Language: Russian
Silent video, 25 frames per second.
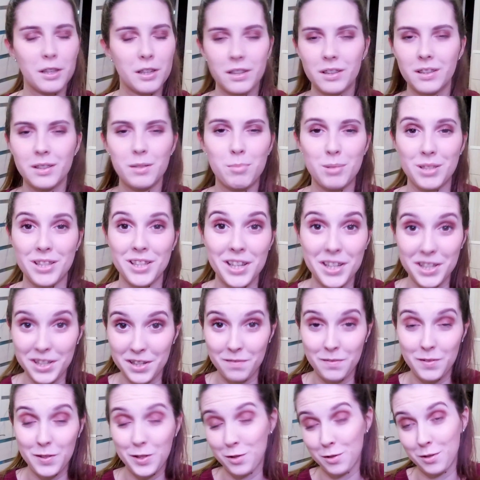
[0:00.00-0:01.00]
э, не
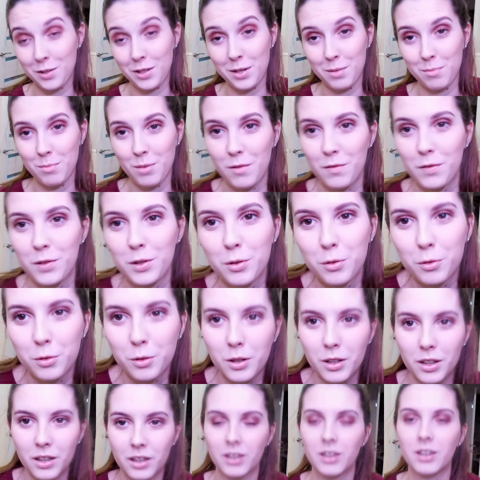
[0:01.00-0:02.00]
последнее видео я имею в виду,
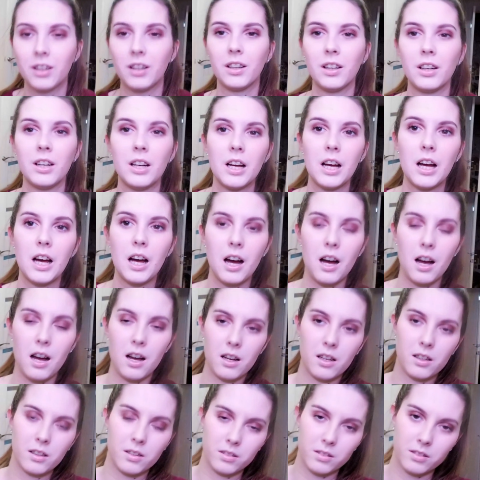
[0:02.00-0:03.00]
а о
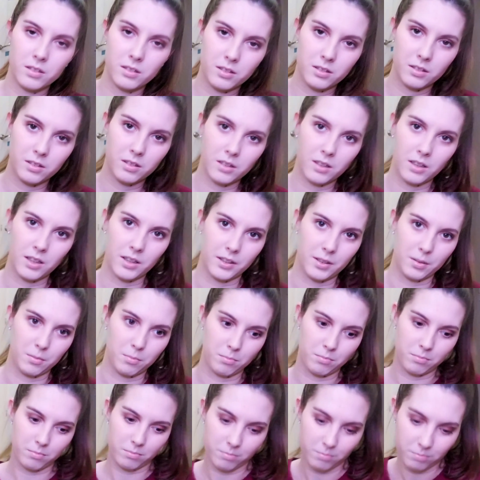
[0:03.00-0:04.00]
а, э, этом
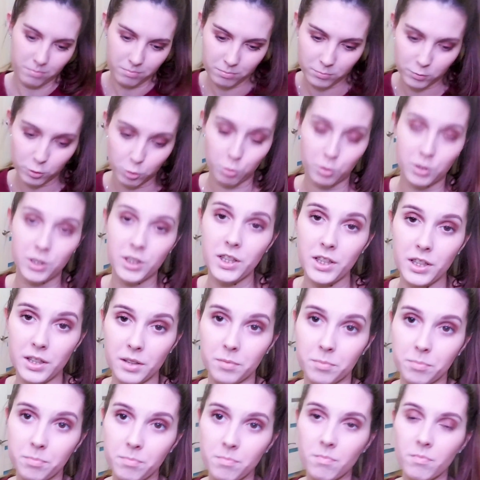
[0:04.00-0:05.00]

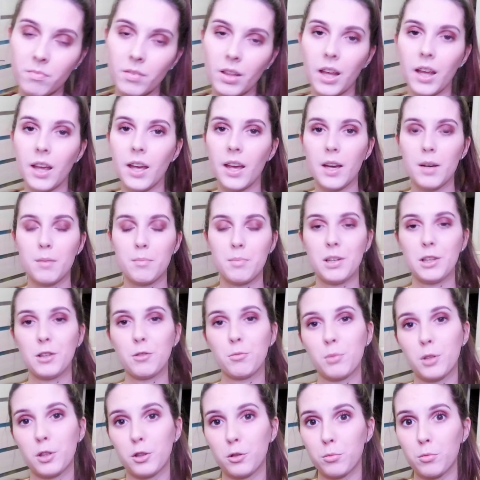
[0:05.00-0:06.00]
турнире.
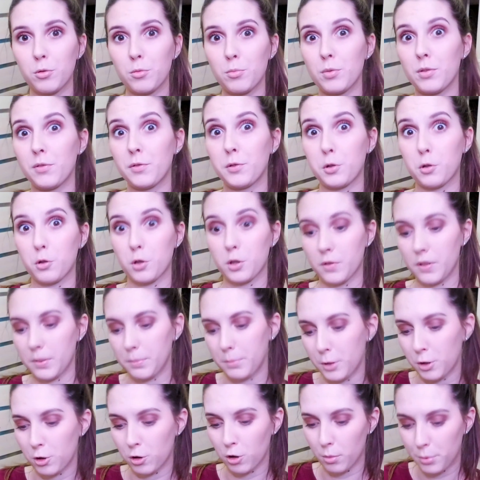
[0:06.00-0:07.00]
Поэтому я думаю, мы все с
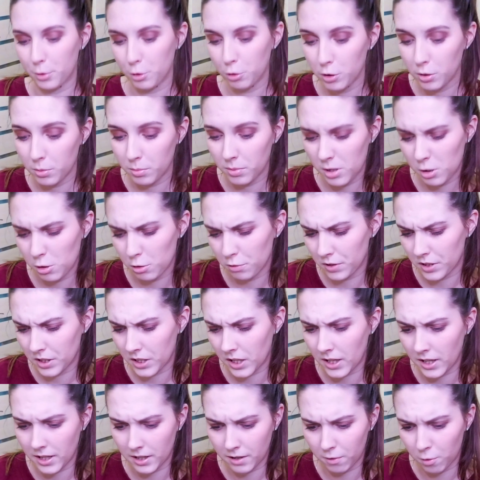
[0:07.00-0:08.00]
вами еще обсудим. Если у вас
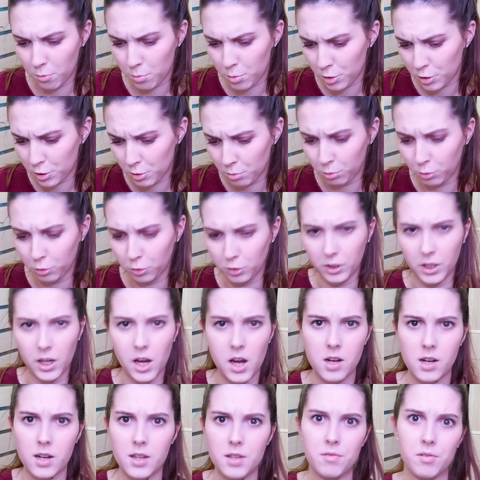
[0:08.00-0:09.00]
какие-то вопросы будут, я
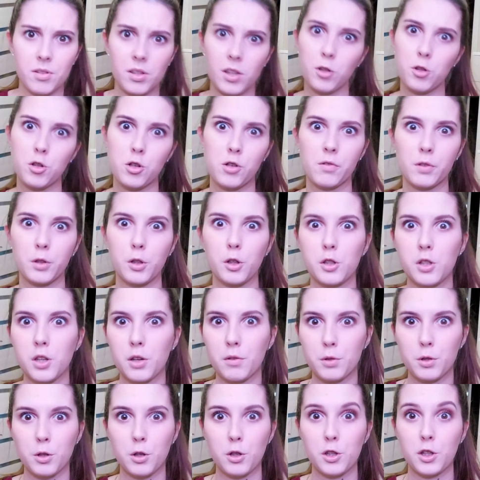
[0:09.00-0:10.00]
как раз в следующих видосах
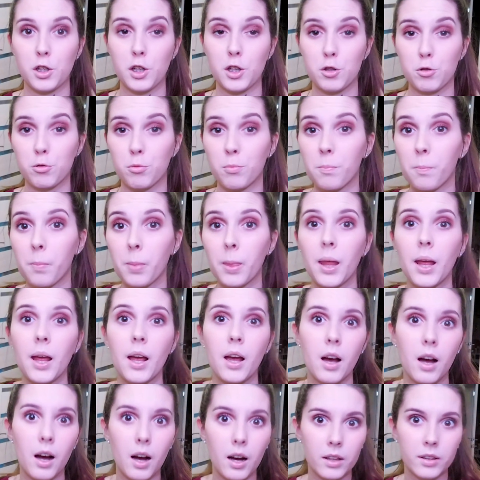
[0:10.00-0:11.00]
все расскажу.
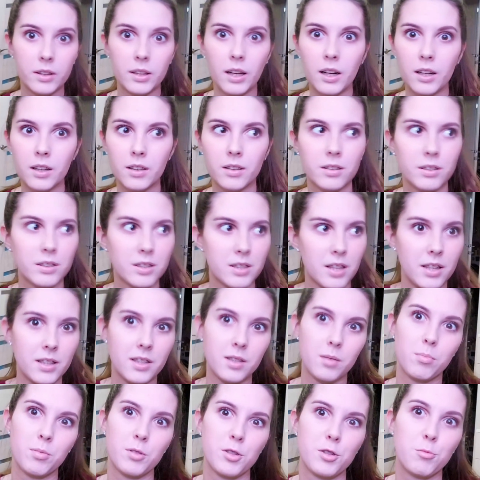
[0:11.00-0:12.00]
А так,
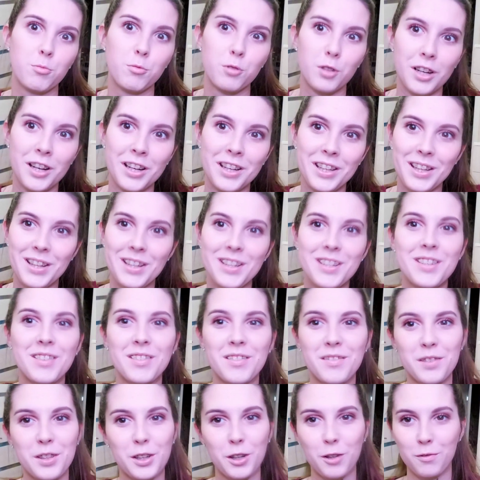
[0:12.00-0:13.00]
кстати, почему я
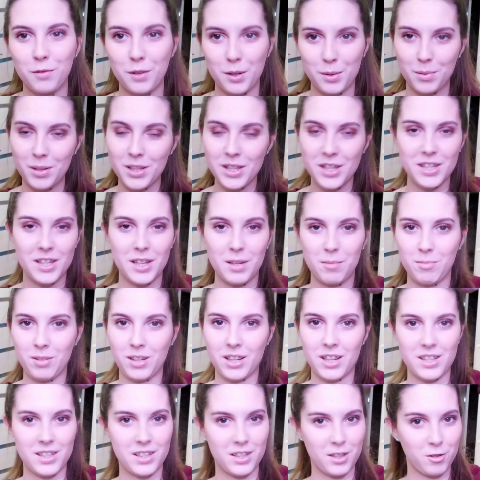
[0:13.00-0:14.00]
решила в таком формате снять, мне
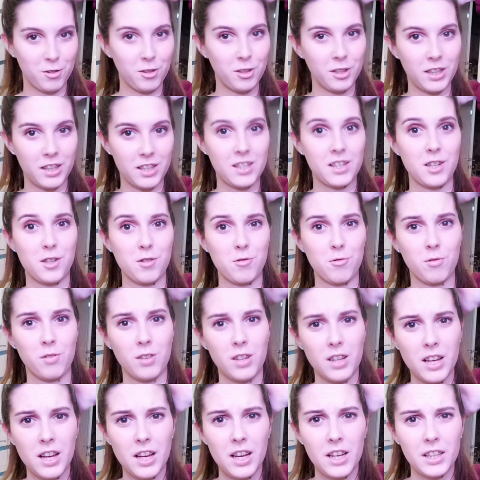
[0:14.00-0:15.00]
кажется, что я так скажу
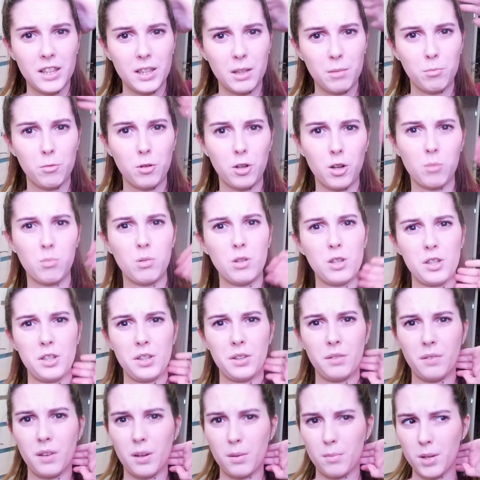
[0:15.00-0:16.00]
намного больше
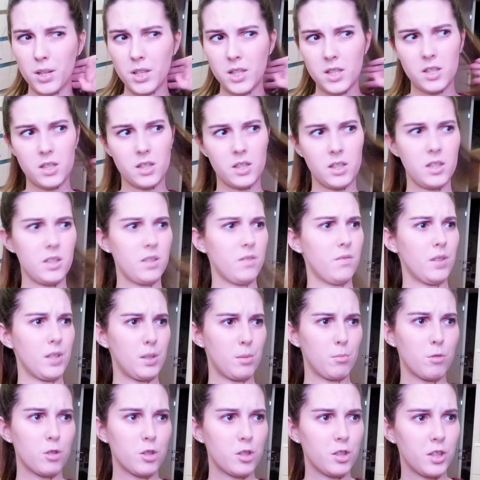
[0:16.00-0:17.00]
информации и,
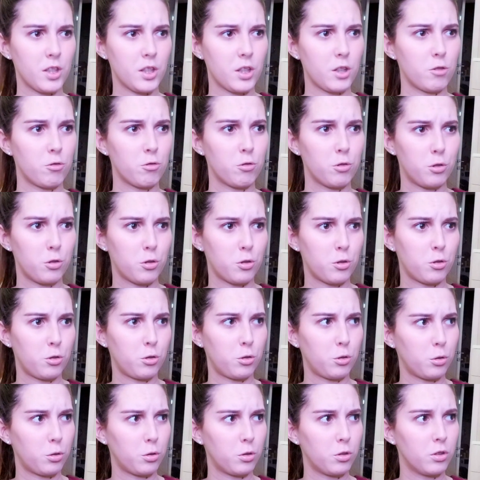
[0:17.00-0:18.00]
возможно, скажу
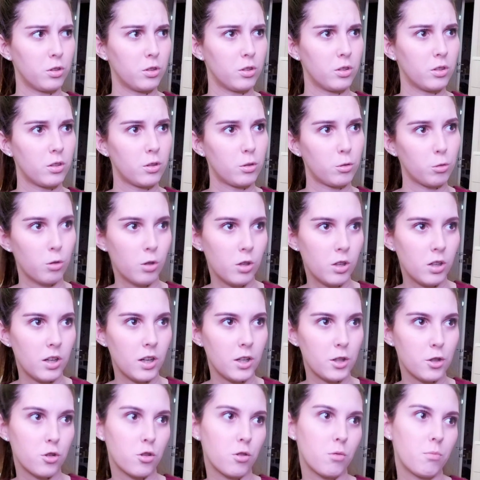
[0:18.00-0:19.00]
то,
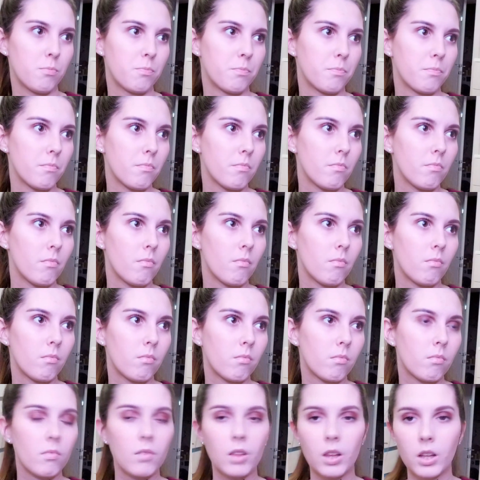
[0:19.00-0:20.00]
о чем
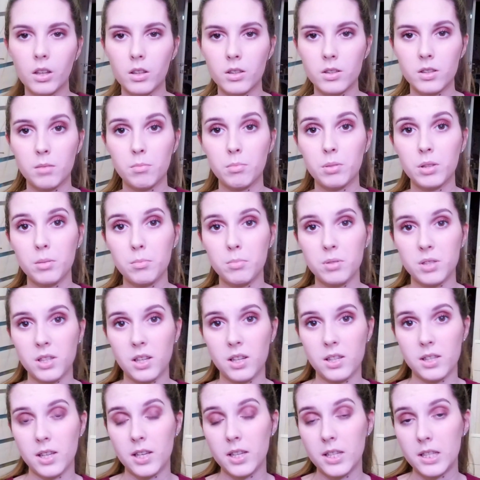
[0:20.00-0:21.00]
забыла бы
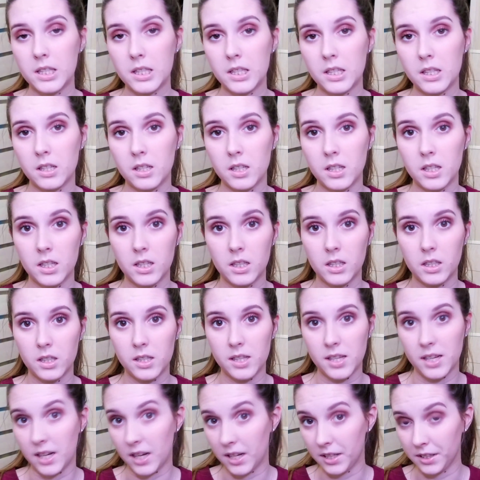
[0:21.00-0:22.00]
сказать э,
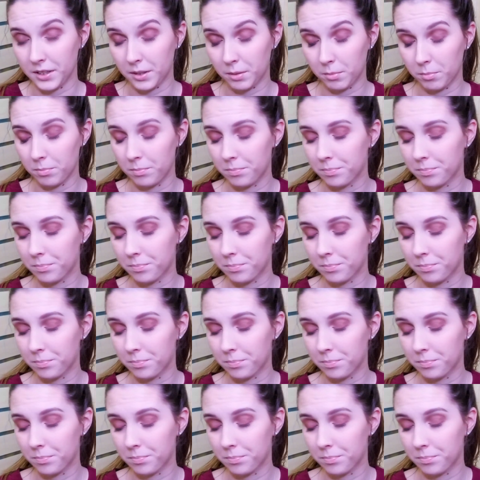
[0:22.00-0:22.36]
за кадром